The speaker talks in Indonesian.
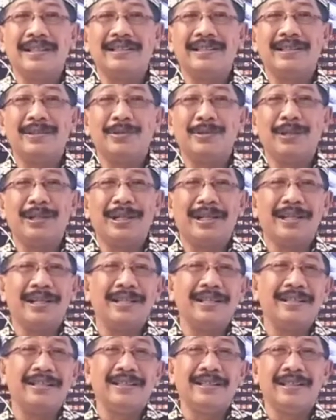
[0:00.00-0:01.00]
resikonya
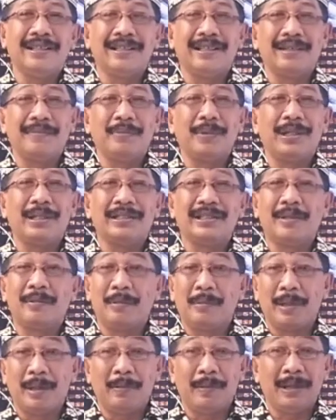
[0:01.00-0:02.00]
karena dia bekerja
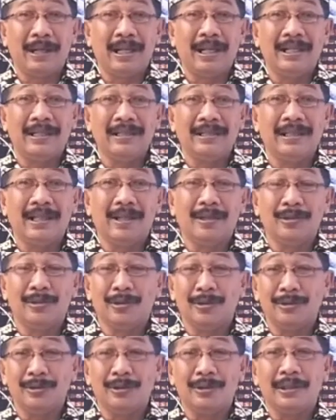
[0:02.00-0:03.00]
beberapa kali harus
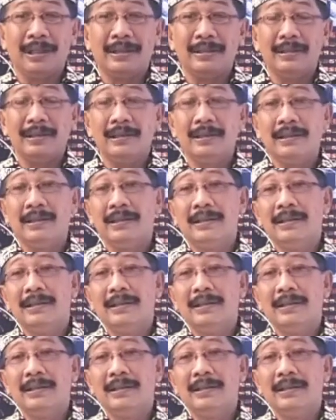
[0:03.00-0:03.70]
konsultasi